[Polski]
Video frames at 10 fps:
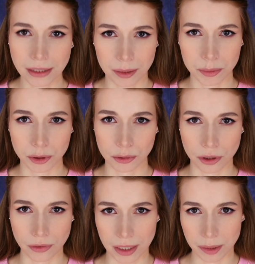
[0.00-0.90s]
Tam
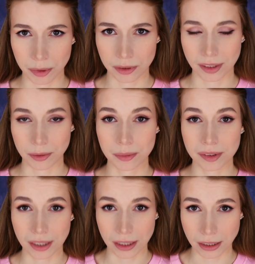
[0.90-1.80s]
podróżowali po całym
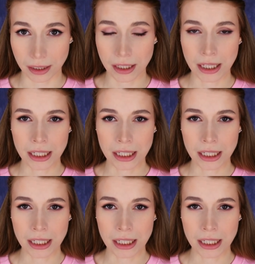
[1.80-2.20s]
stanie